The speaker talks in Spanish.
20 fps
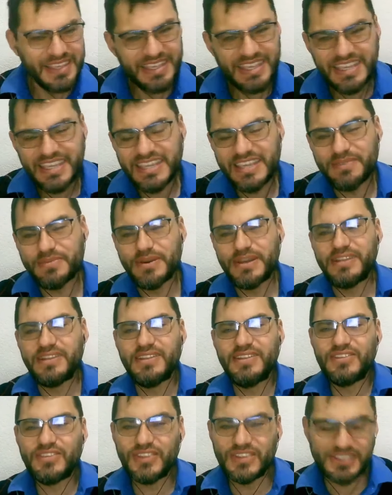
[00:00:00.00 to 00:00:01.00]
Y bueno,
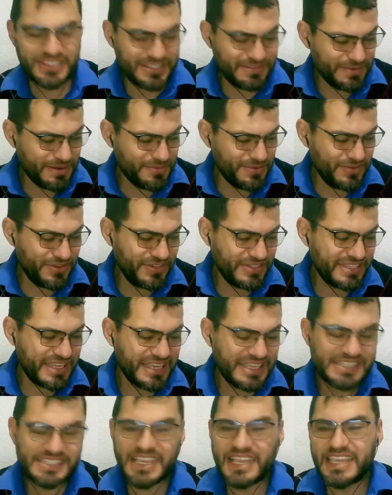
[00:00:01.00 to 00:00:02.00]
entonces vámonos a
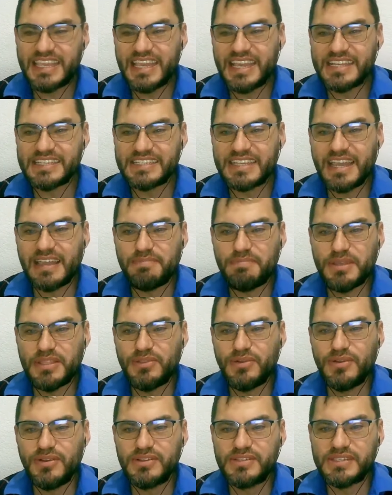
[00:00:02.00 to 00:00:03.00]
Isaías
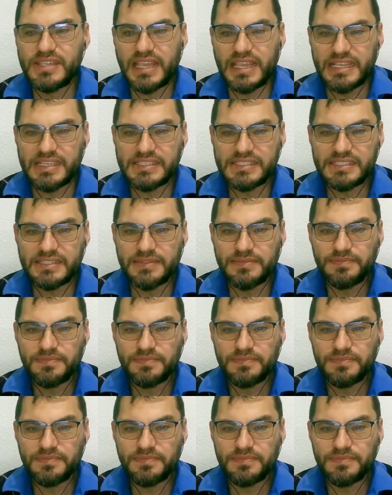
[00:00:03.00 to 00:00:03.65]
capítulo 6.